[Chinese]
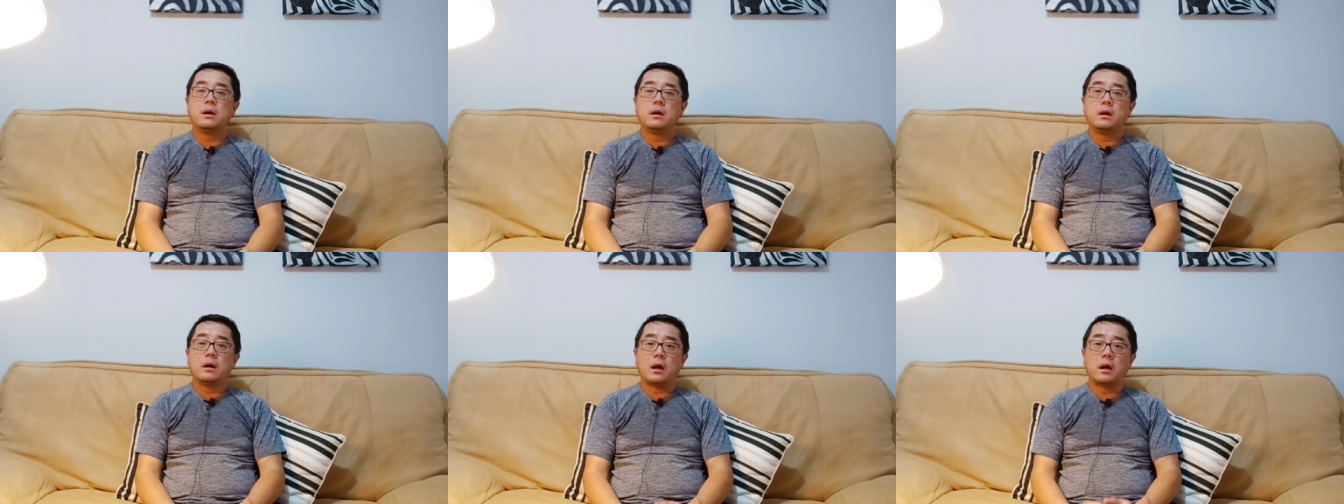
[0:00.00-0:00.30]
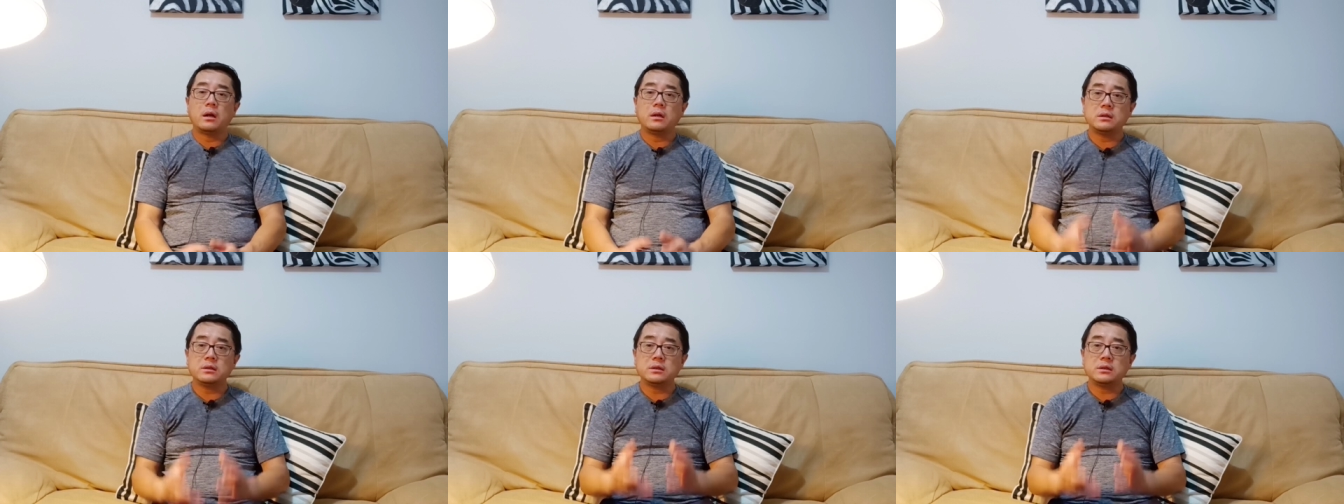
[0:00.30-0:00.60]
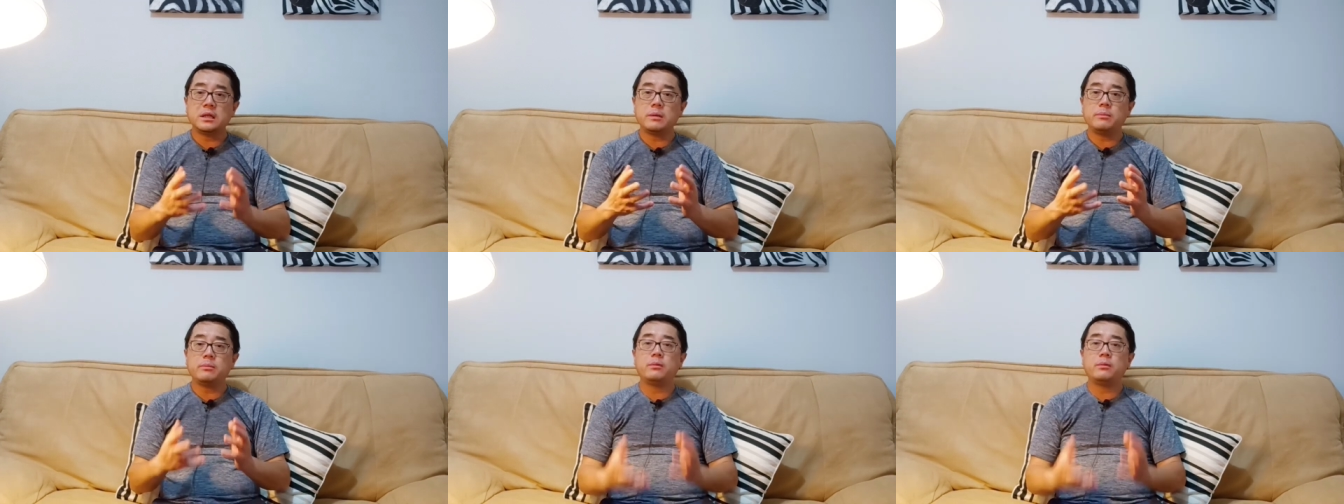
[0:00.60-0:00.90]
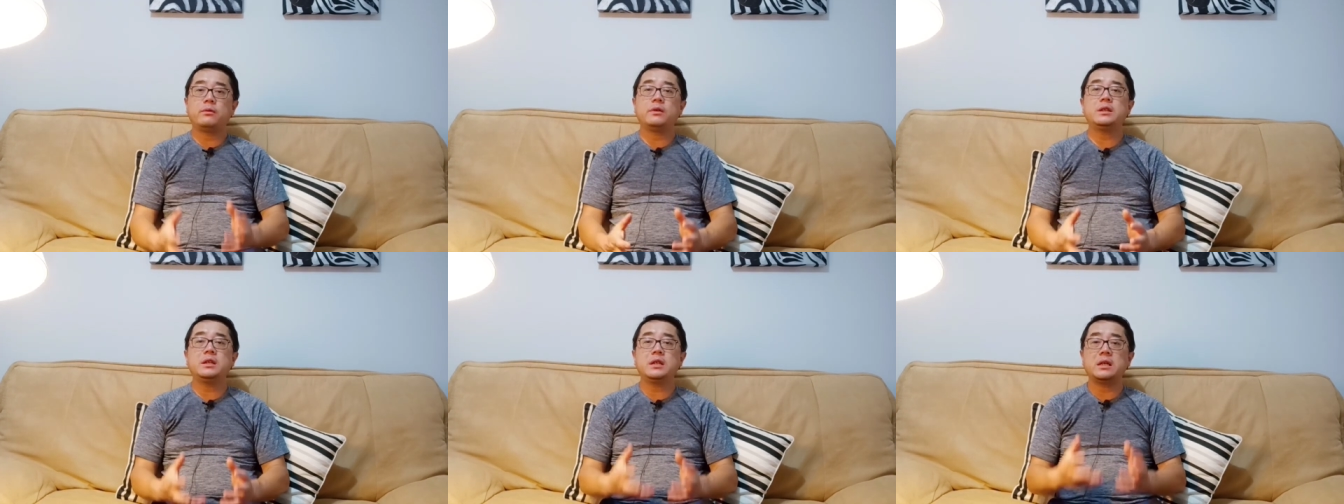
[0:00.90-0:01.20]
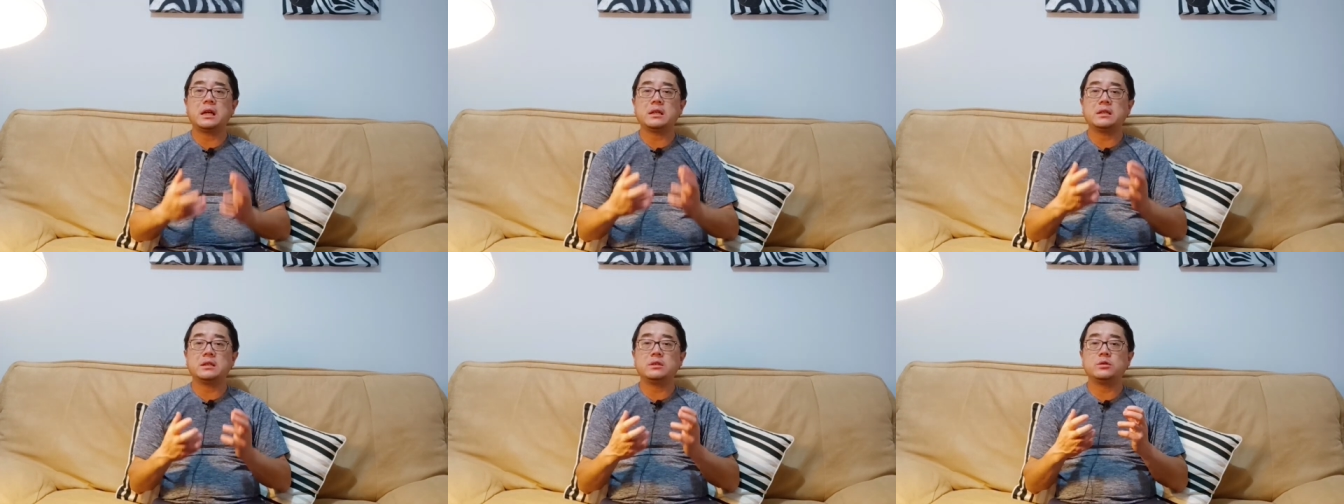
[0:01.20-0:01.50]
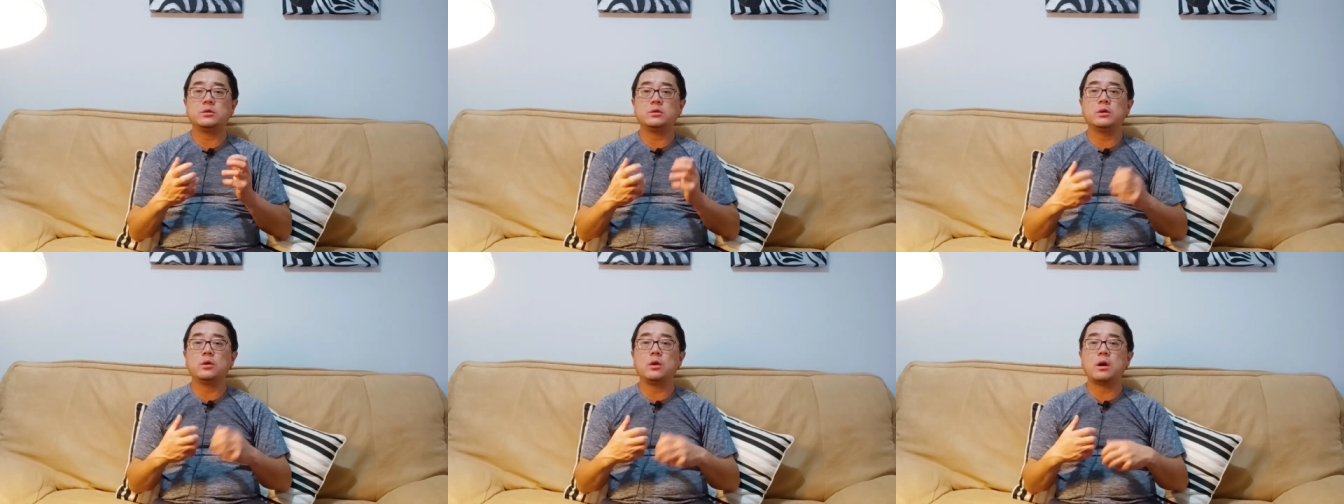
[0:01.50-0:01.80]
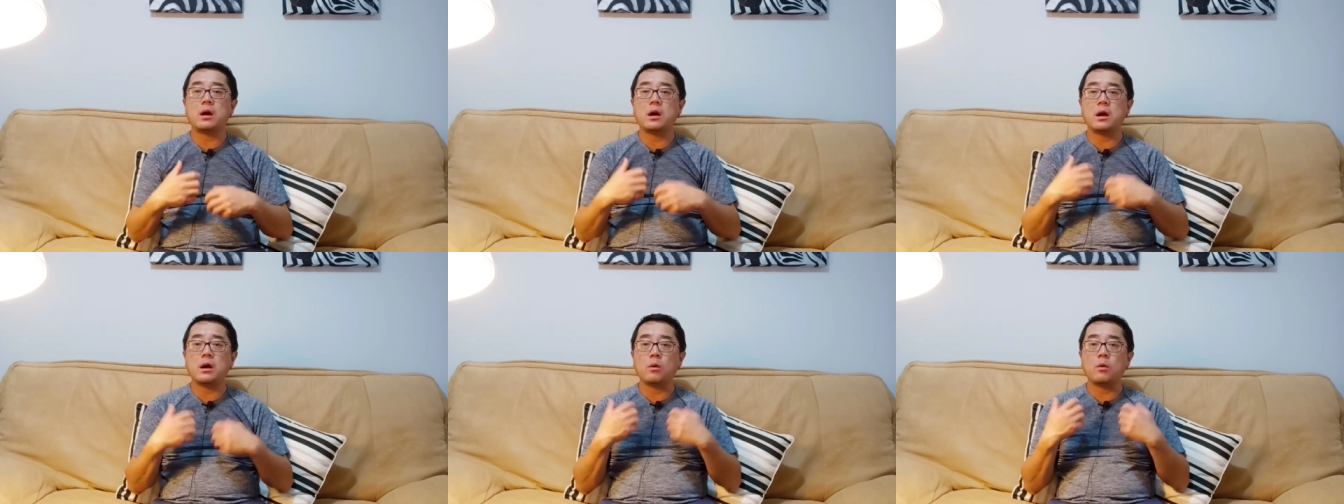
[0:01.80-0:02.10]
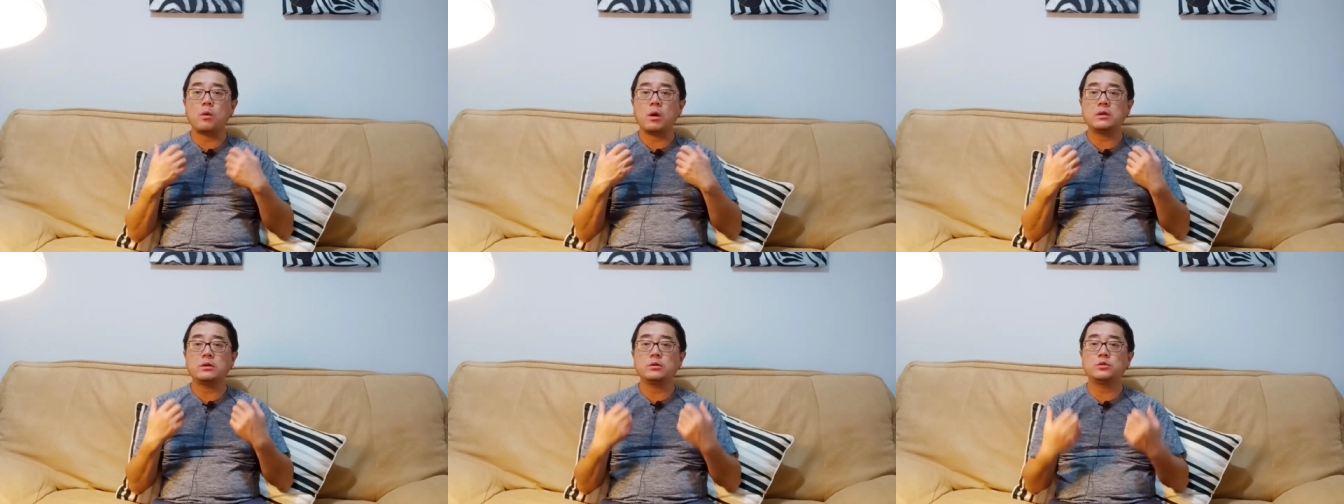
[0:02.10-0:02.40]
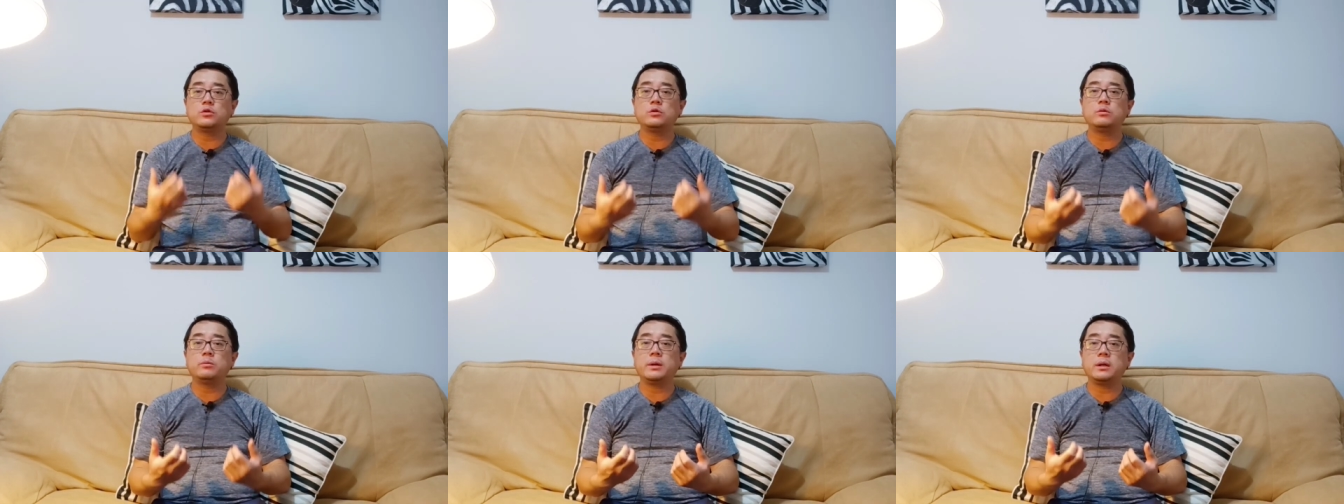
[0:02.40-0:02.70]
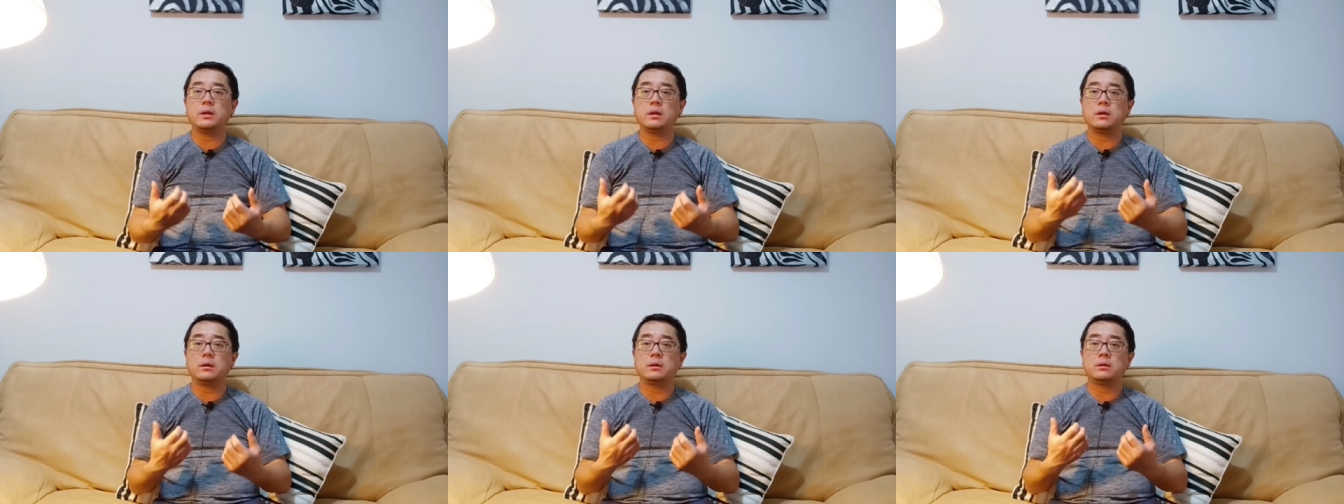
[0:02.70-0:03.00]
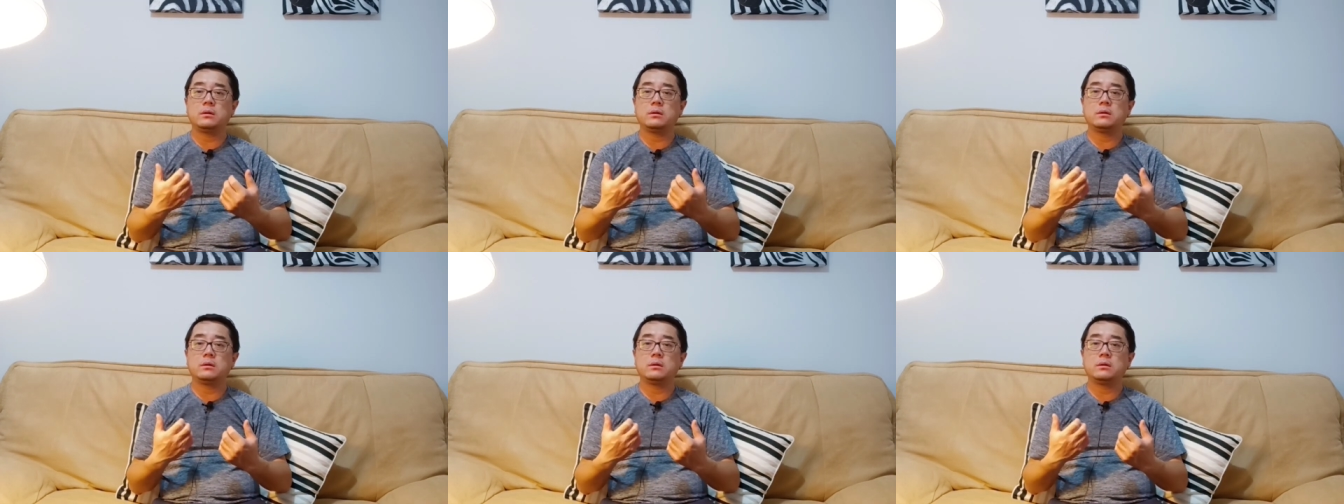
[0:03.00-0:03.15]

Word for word: 而这部分易感人群又很快的具备了。